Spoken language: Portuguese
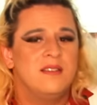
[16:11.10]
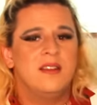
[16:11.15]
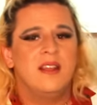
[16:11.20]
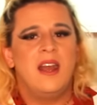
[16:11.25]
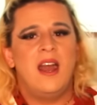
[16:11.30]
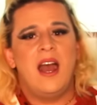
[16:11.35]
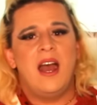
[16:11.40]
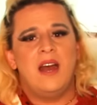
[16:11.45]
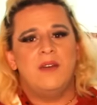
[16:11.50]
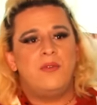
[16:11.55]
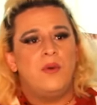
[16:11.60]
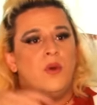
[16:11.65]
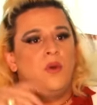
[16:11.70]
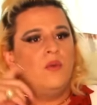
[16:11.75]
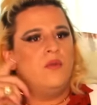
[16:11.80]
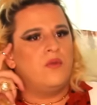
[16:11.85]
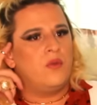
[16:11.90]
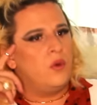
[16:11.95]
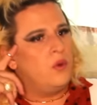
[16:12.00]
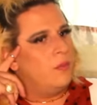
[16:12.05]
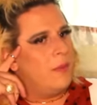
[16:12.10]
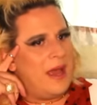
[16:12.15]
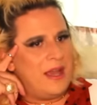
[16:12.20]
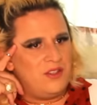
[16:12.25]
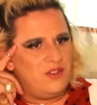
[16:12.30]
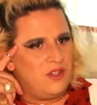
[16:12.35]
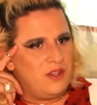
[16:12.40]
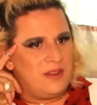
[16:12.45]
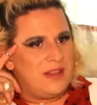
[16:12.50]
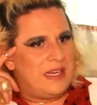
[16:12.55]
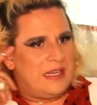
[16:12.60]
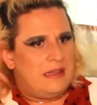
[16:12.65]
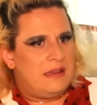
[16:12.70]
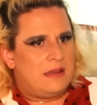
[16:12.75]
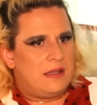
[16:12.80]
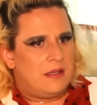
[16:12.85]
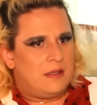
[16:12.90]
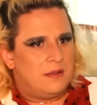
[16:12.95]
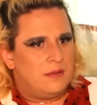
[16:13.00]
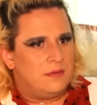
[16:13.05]
Já. Ah, foram, foram mais de
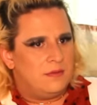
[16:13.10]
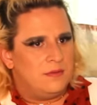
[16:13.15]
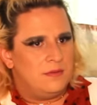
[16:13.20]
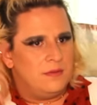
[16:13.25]
30.